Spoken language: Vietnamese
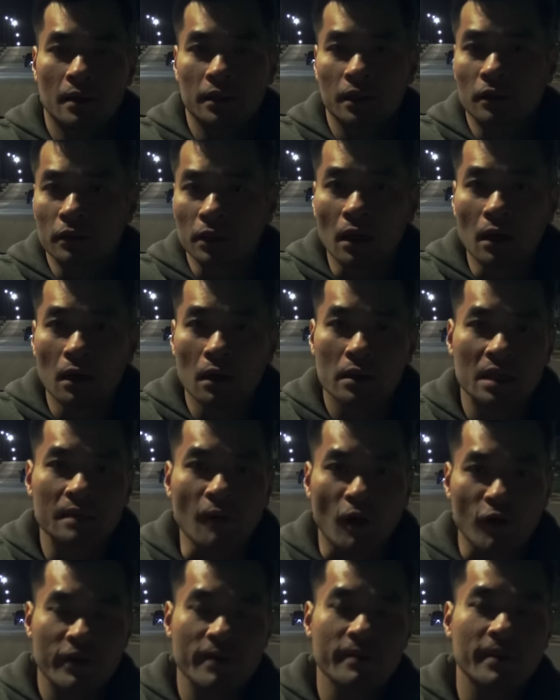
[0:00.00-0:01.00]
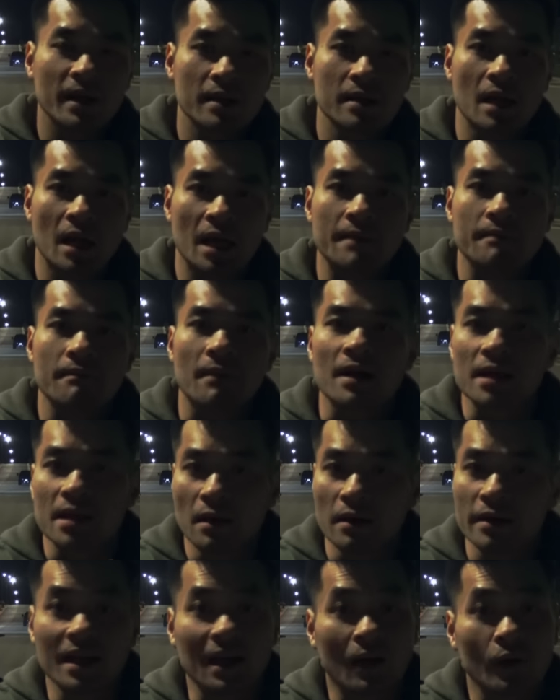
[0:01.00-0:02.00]
Thường thường những bộ phim kinh dị mà
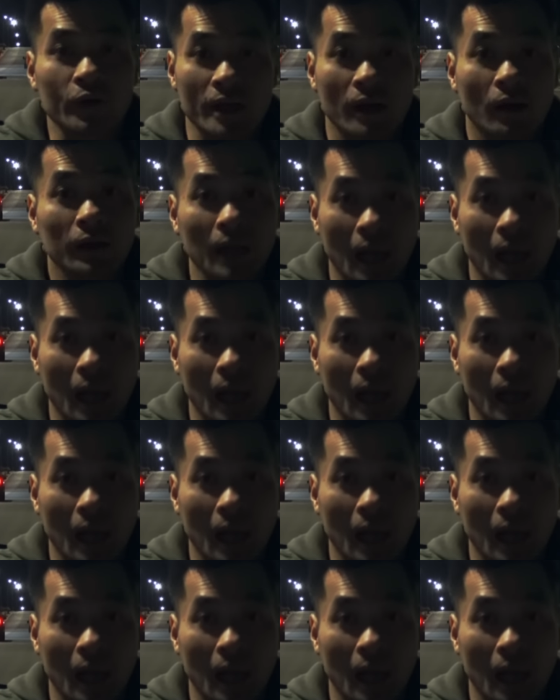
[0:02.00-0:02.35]
dựa trên câu chuyện có